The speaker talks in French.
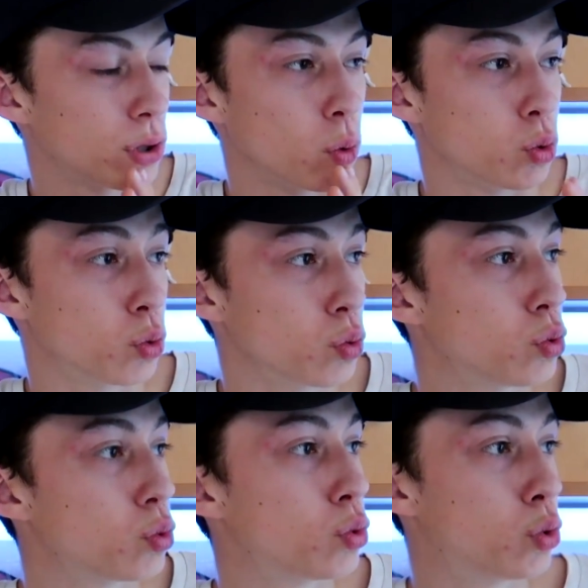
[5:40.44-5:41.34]
on s'est rendu compte
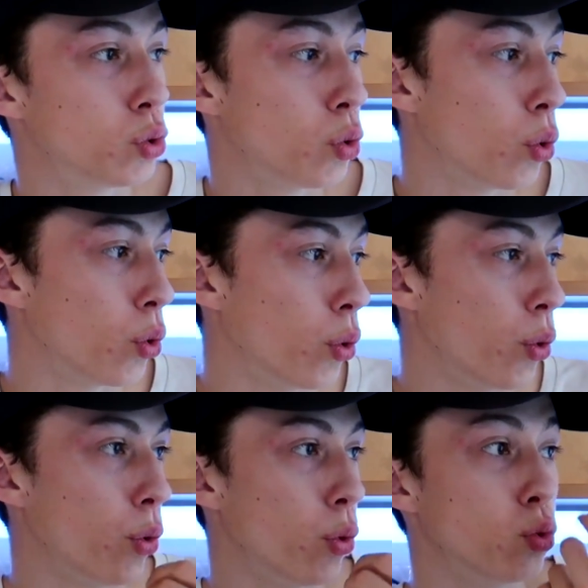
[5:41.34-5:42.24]
que
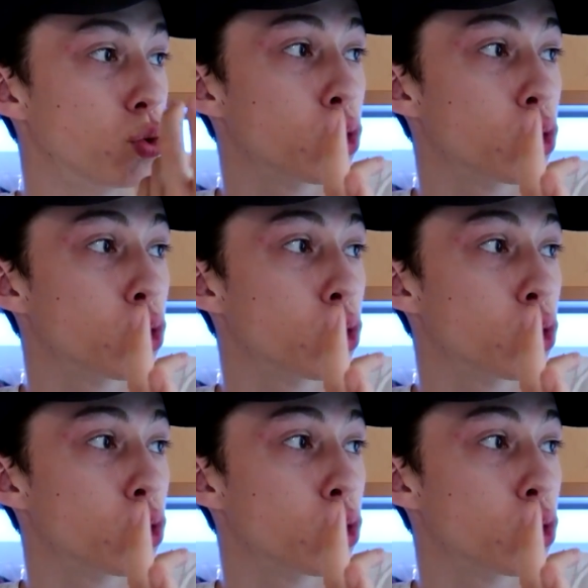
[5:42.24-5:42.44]
le